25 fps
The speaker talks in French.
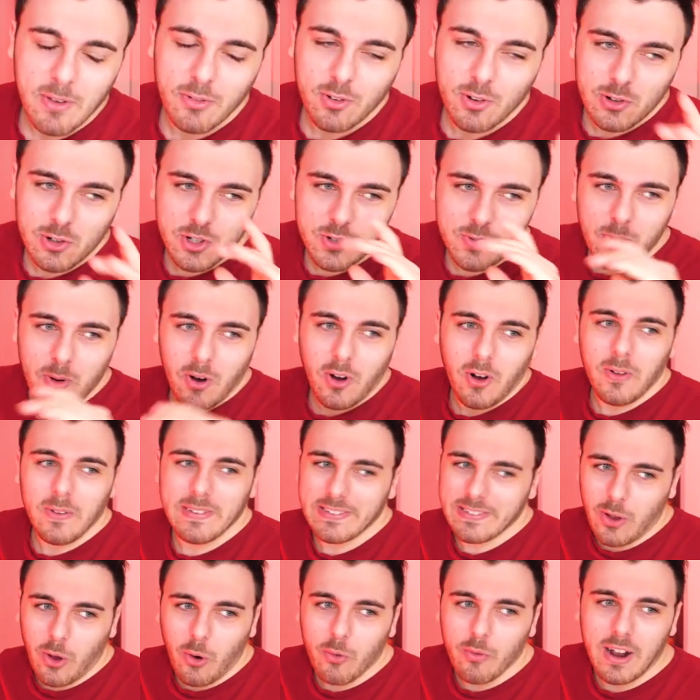Mais franchement,
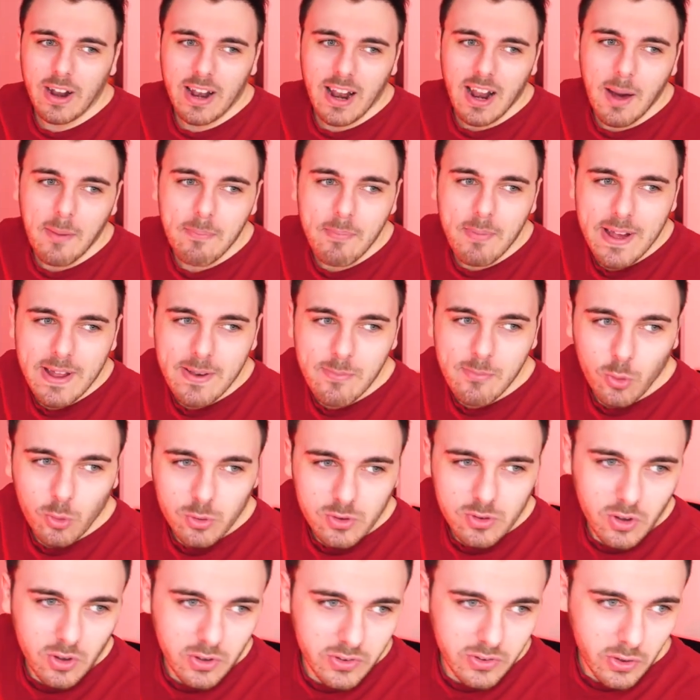ça en valait la peine. Mon
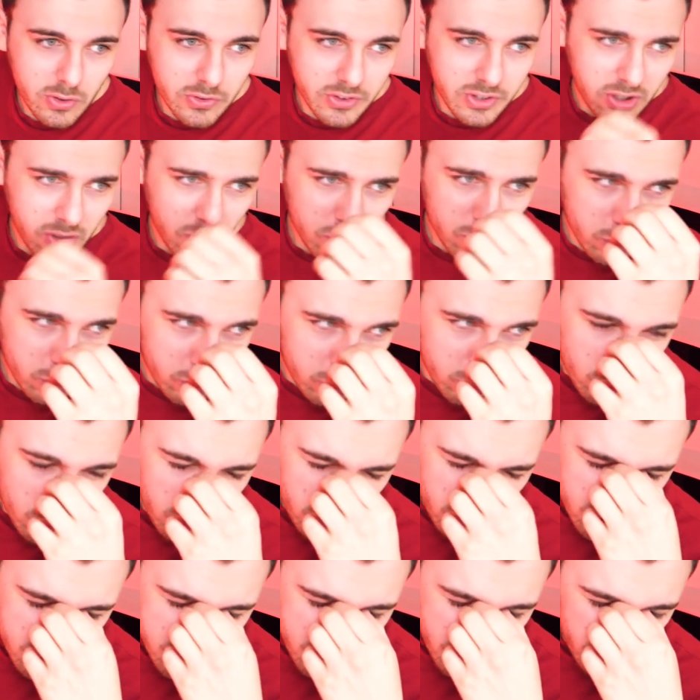temps, 152
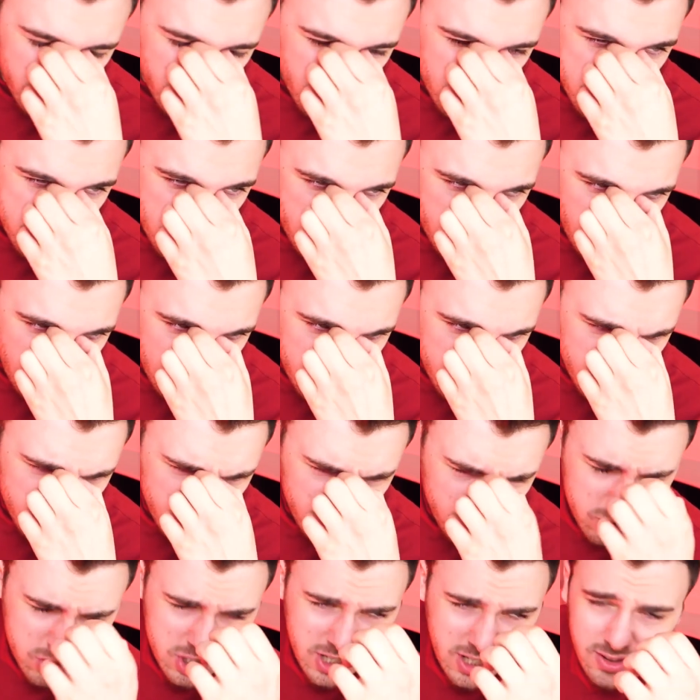secondes. Je pense que je peux faire mieux
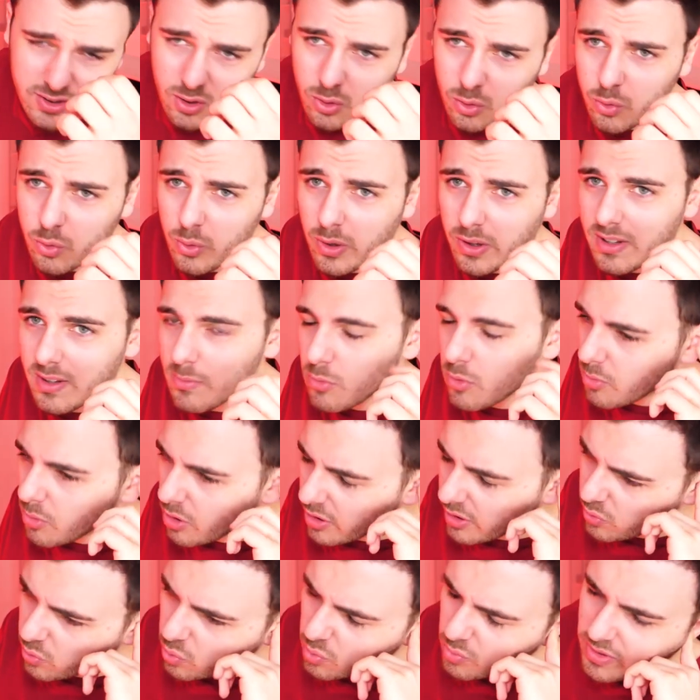parce que j'ai attendu à des
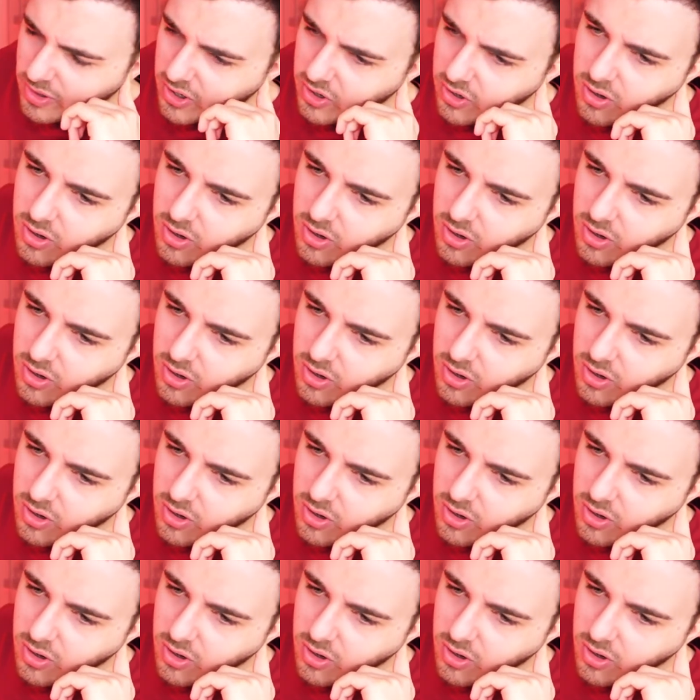moments et tout, mais...